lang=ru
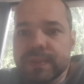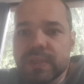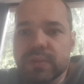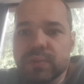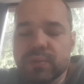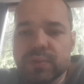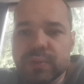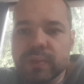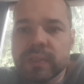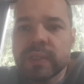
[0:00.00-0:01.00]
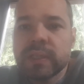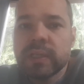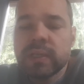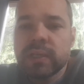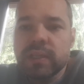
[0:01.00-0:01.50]
зачастую, что
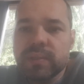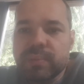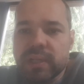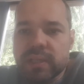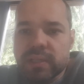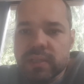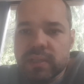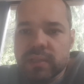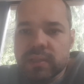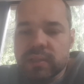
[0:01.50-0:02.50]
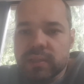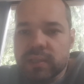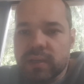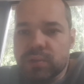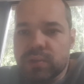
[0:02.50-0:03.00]
эти процессы
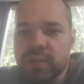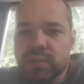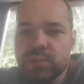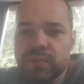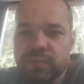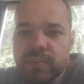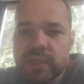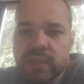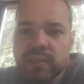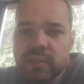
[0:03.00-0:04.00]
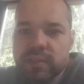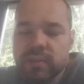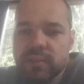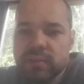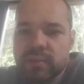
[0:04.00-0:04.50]
хорошо организованы в больницах
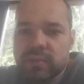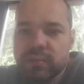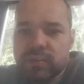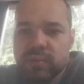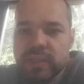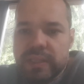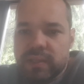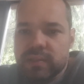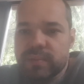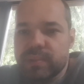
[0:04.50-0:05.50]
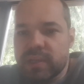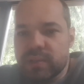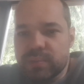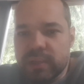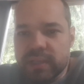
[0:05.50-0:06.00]
э, где
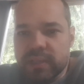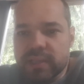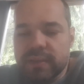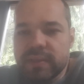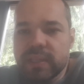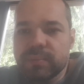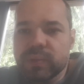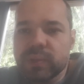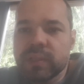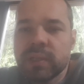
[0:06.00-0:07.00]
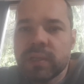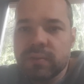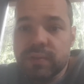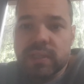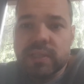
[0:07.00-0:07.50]
собираются больные с ковидом, но
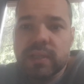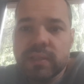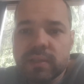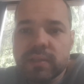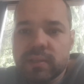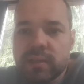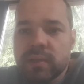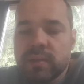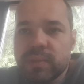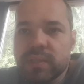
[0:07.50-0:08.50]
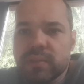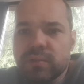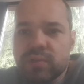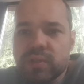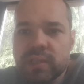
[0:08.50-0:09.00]
во всех остальных медицинских
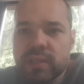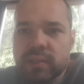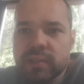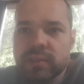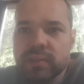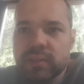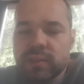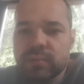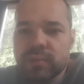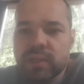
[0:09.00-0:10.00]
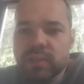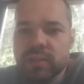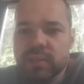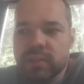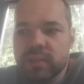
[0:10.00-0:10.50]
учреждениях э, нету
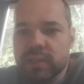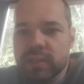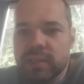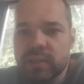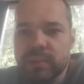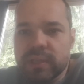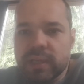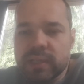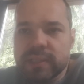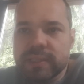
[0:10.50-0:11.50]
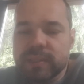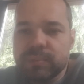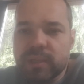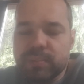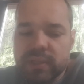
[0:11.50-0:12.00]
даже иногда элементарных э,
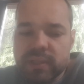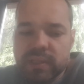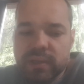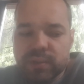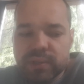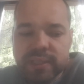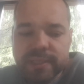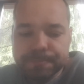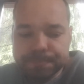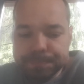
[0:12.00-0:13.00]
мер предосторожности,